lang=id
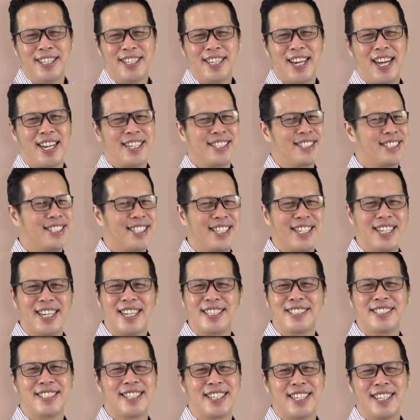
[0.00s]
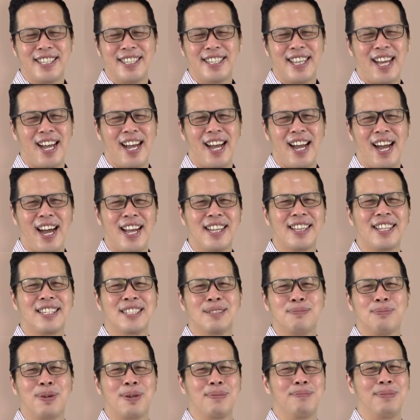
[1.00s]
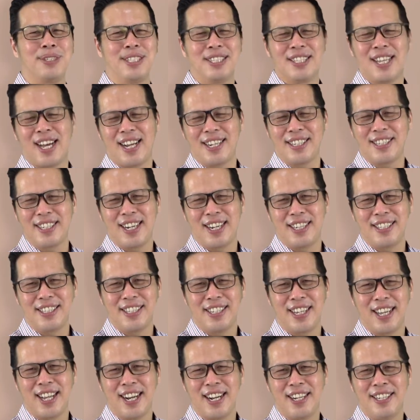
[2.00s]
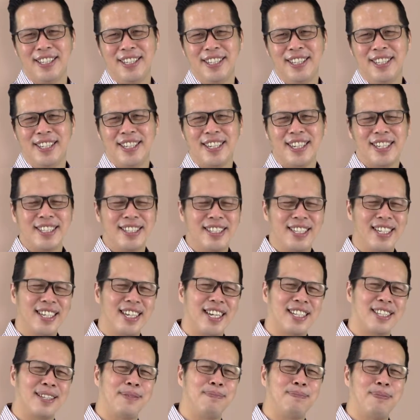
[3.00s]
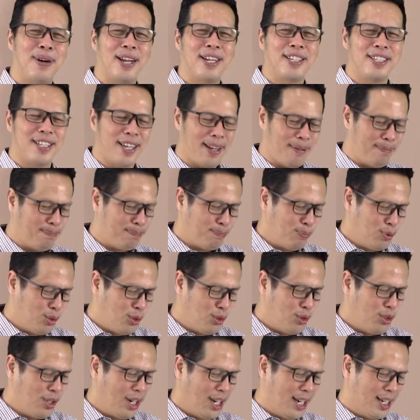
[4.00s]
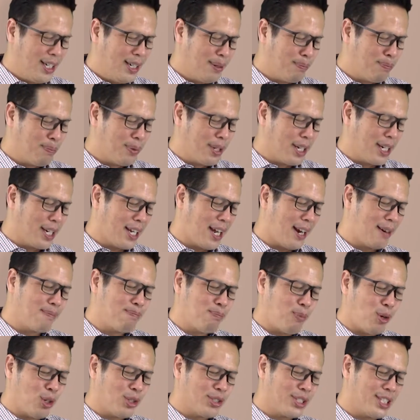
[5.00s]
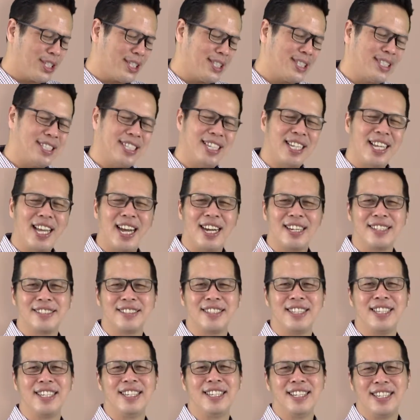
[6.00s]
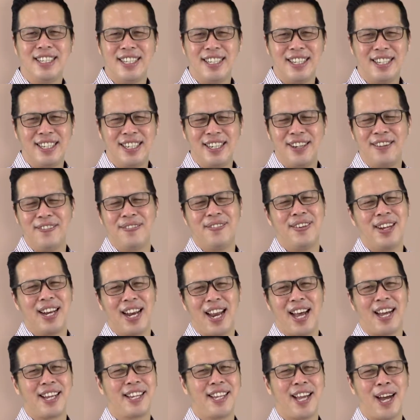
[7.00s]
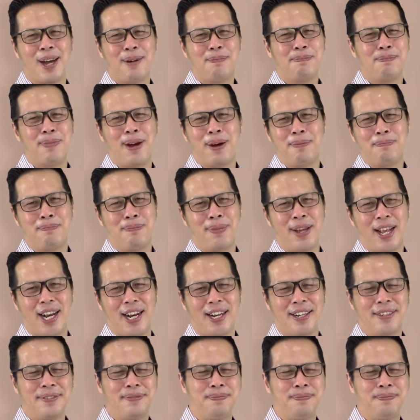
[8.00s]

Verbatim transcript: Dan singkat cerita atas permintaan Daniel, ketika temannya pun diberikan posisi yang tinggi di wilayah Babel.